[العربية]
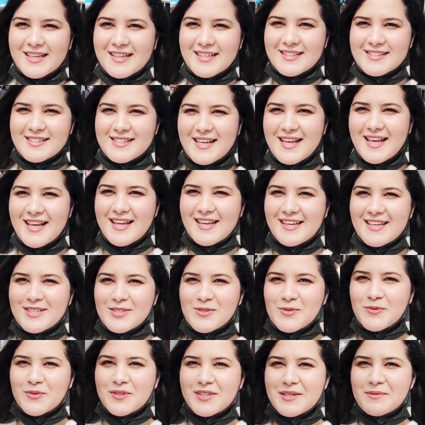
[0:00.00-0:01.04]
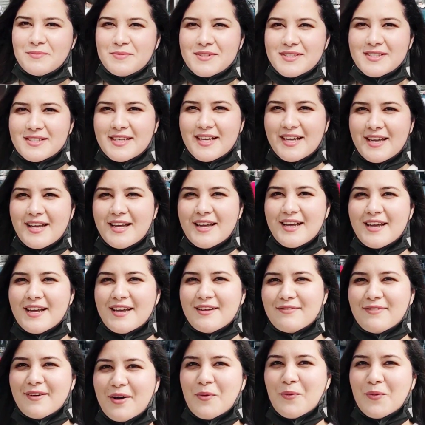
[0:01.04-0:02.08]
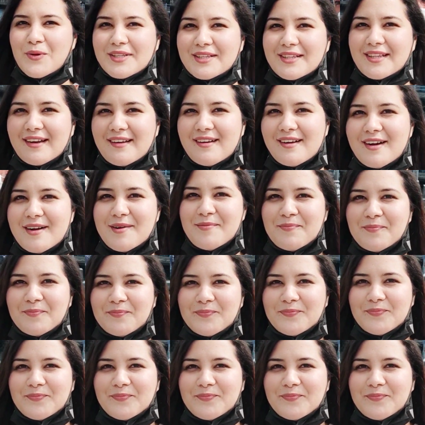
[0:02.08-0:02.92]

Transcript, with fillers: غزاله زوينه بزاف ها هو الترام